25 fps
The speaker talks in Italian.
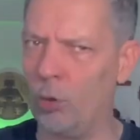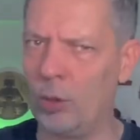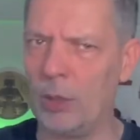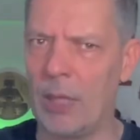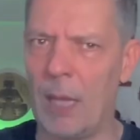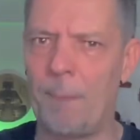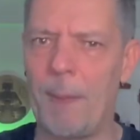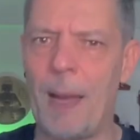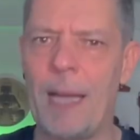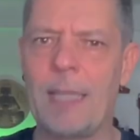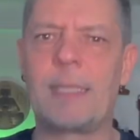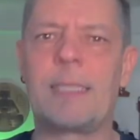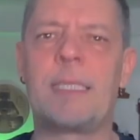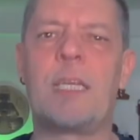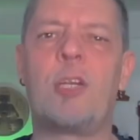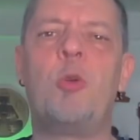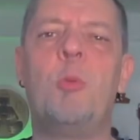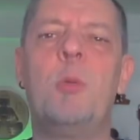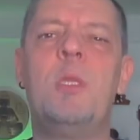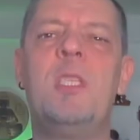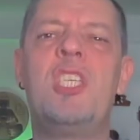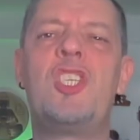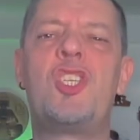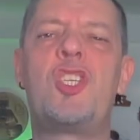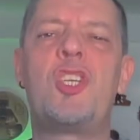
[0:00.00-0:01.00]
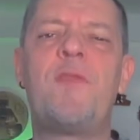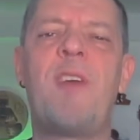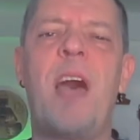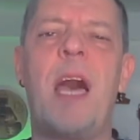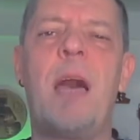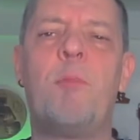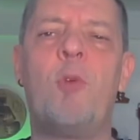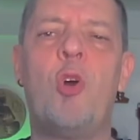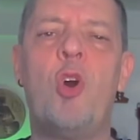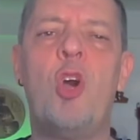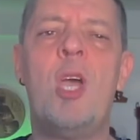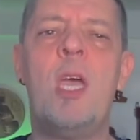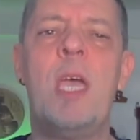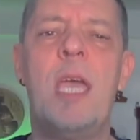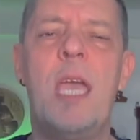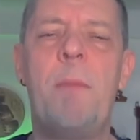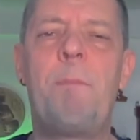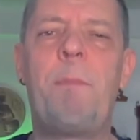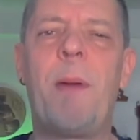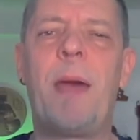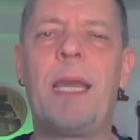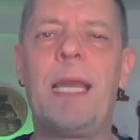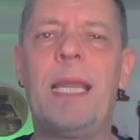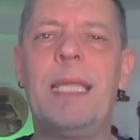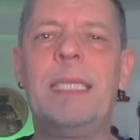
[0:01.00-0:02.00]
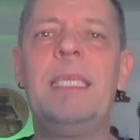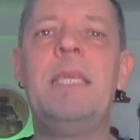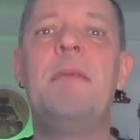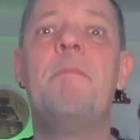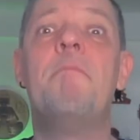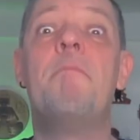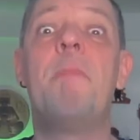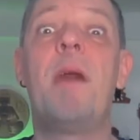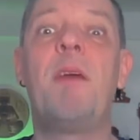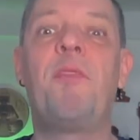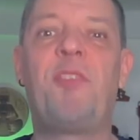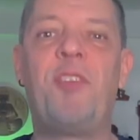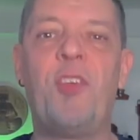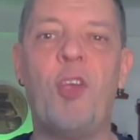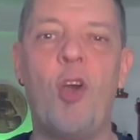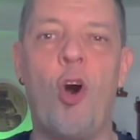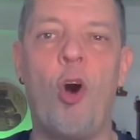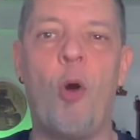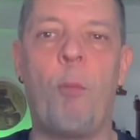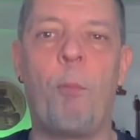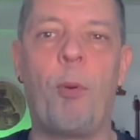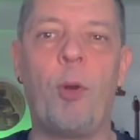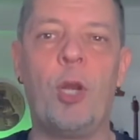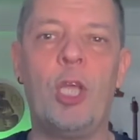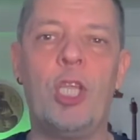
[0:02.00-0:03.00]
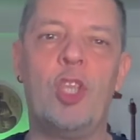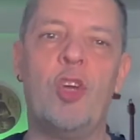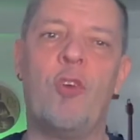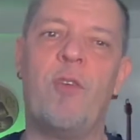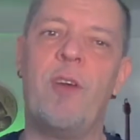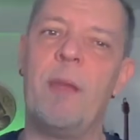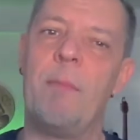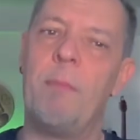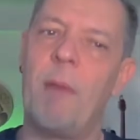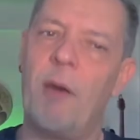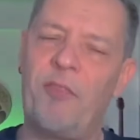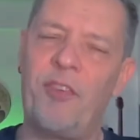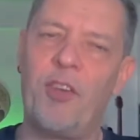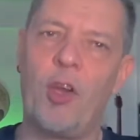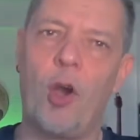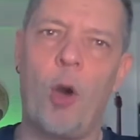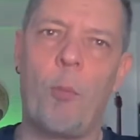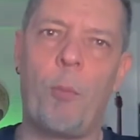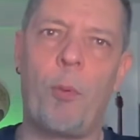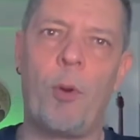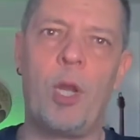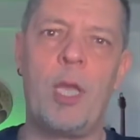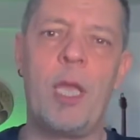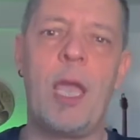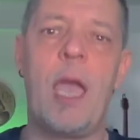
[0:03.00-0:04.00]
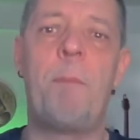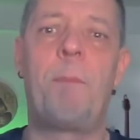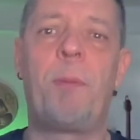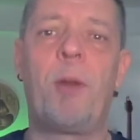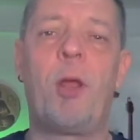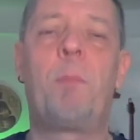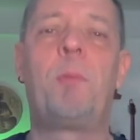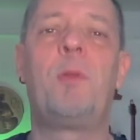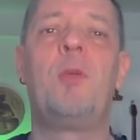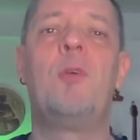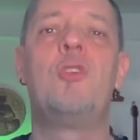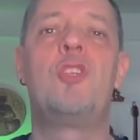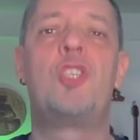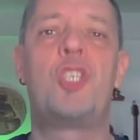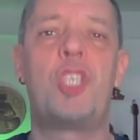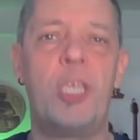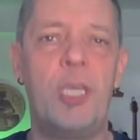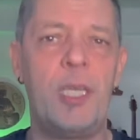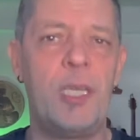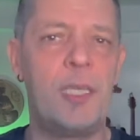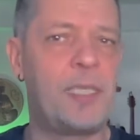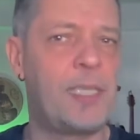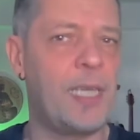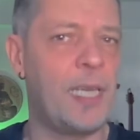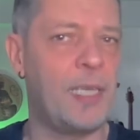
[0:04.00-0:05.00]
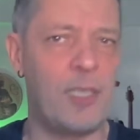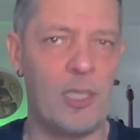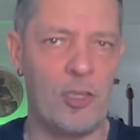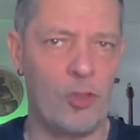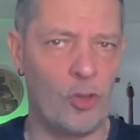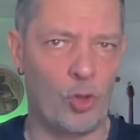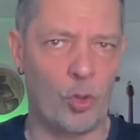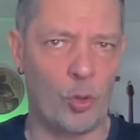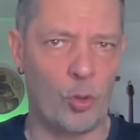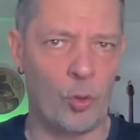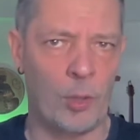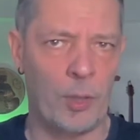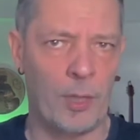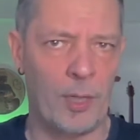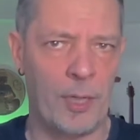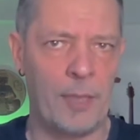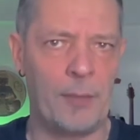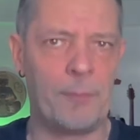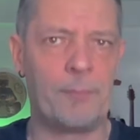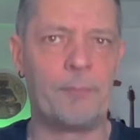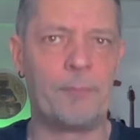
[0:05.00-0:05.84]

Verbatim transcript: Onda Pazza come dicevamo, e parla di Mafiopoli, dove Mafiopoli è proprio Cinisi e dintorni.